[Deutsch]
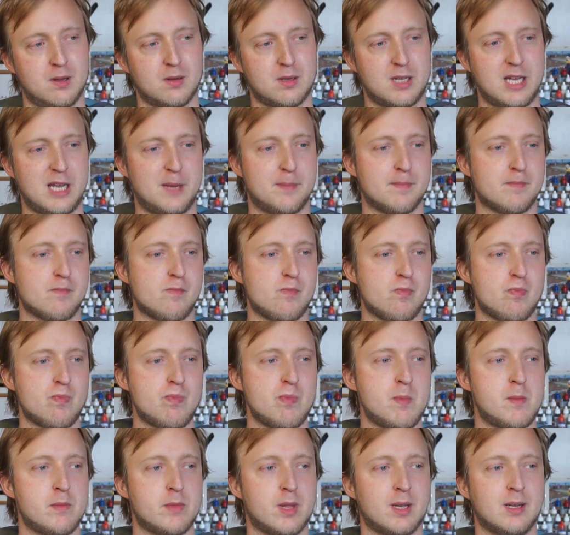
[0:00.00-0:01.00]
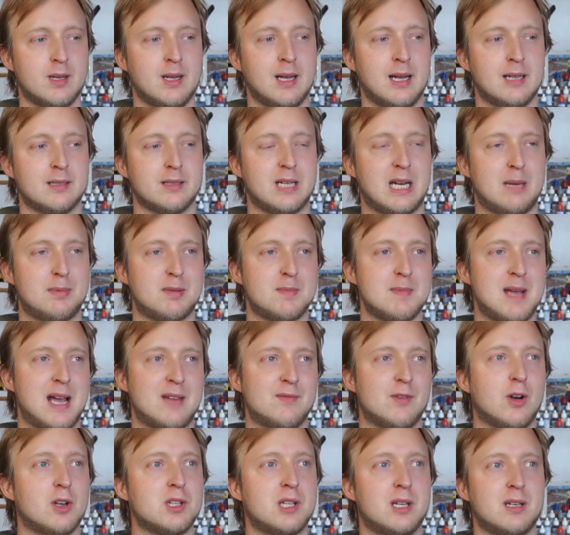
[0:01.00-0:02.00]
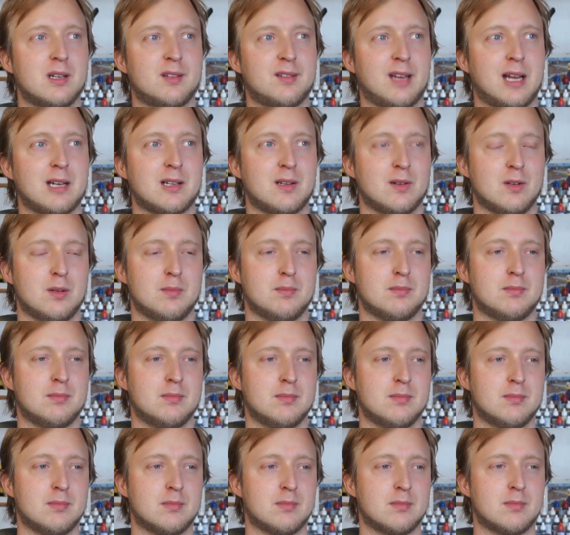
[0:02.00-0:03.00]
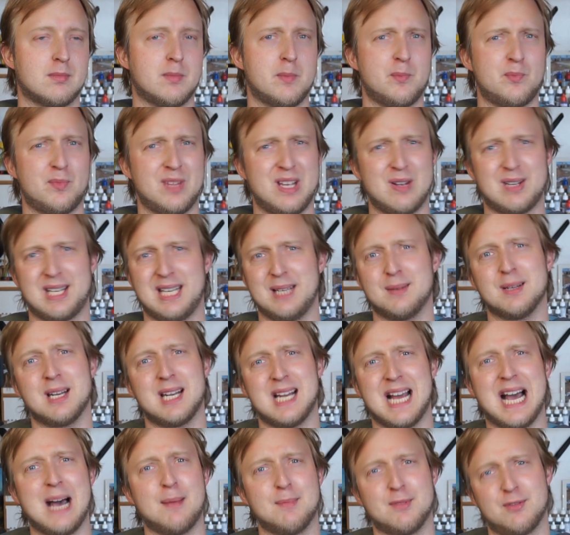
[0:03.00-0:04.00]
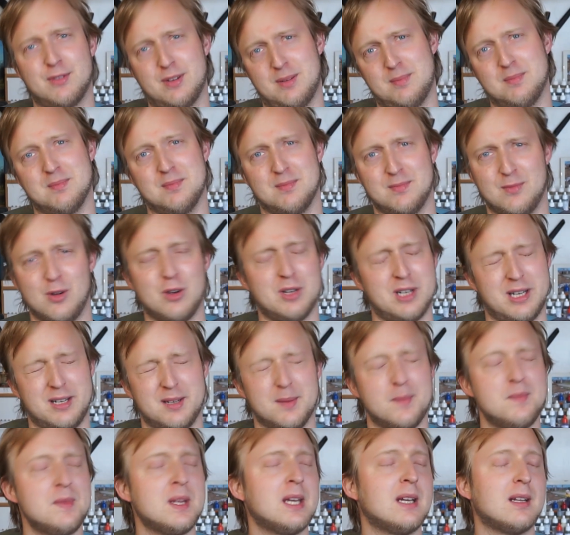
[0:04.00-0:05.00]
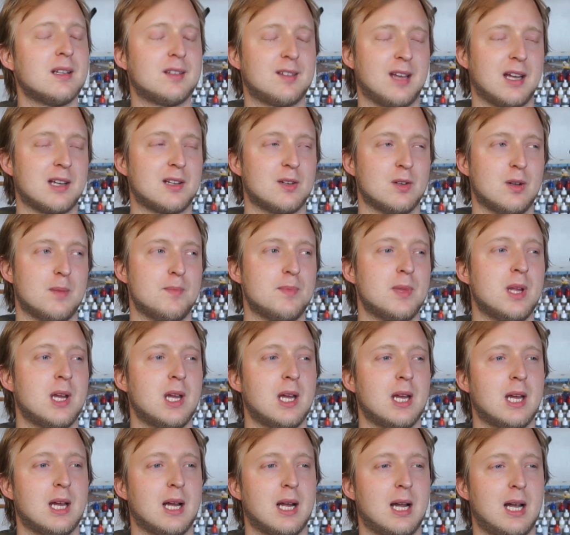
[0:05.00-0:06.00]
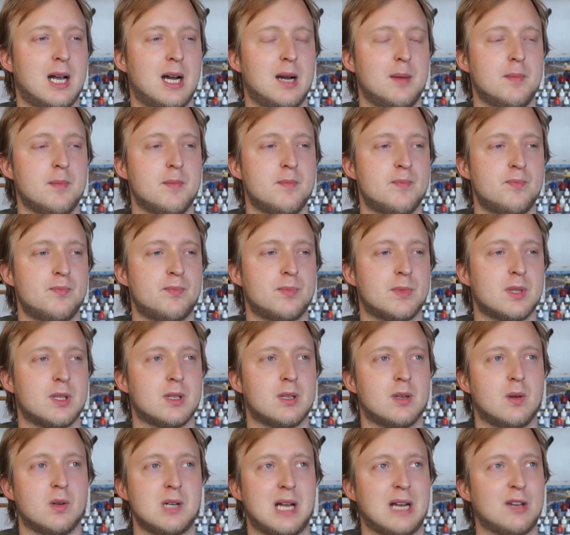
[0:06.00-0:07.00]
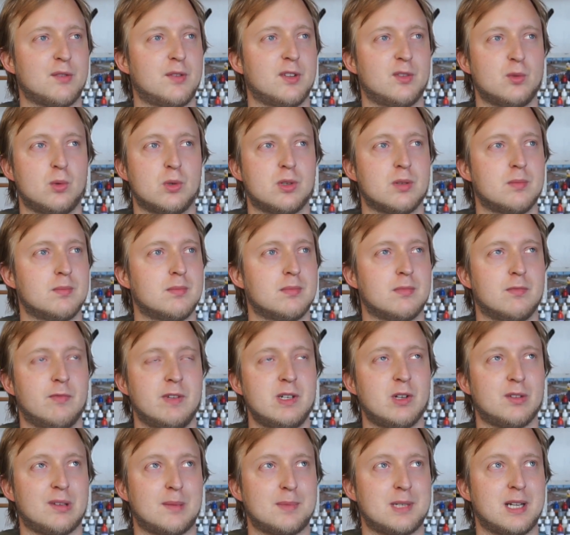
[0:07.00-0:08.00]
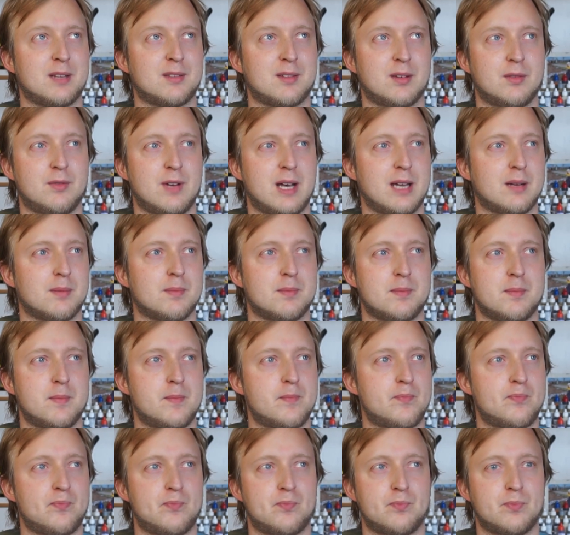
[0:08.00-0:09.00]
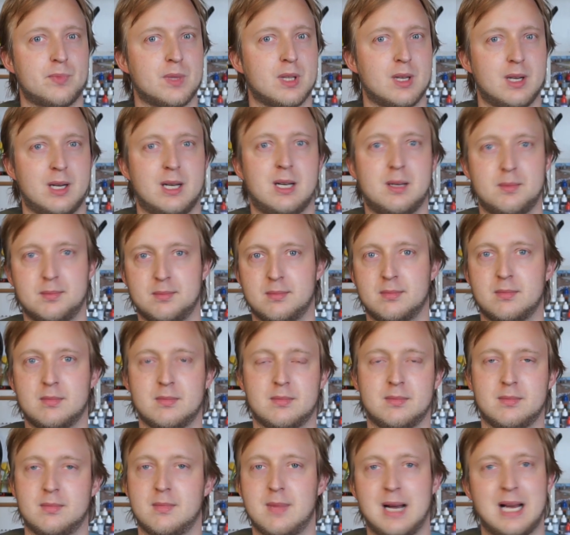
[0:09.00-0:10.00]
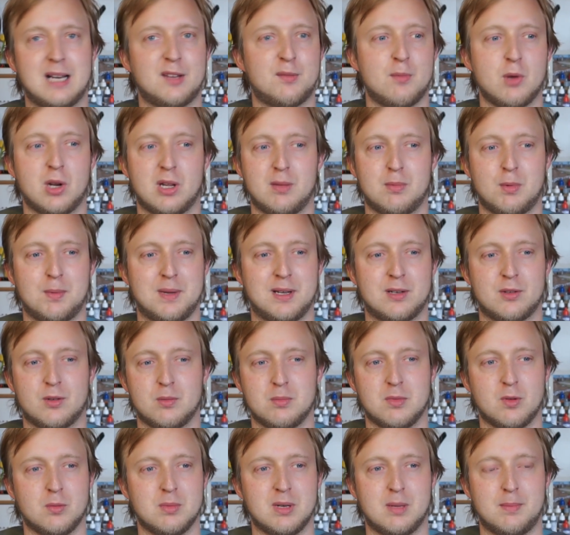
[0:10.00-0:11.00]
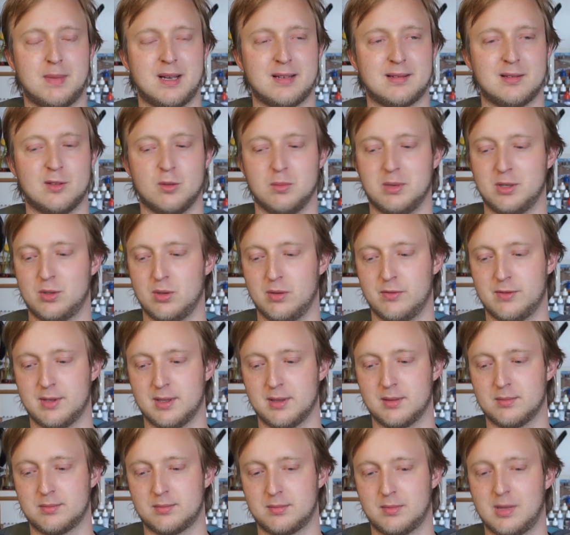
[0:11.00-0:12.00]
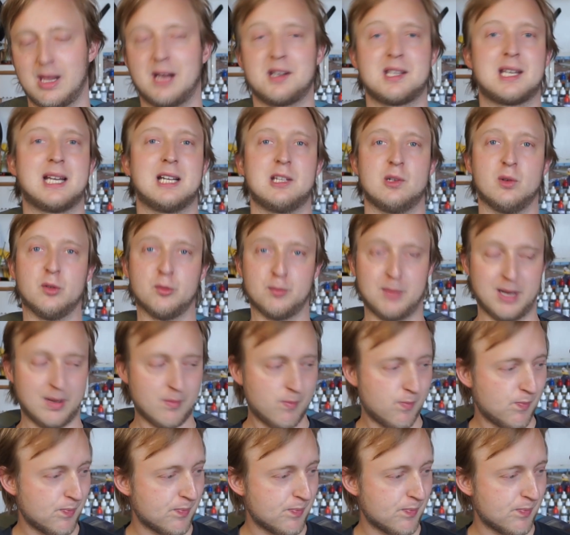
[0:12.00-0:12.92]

Okay. Dann habe ich mir ein Wochenende Zeit genommen. Naja, okay, einen Abend von einem Wochenende Zeit genommen. Ähm, und alles versucht. Windows-Updates gefahren. Ähm, alles mögliche probiert, rum, rumgebastelt und getüftelt. Und dann hatte ich keine Lust mehr.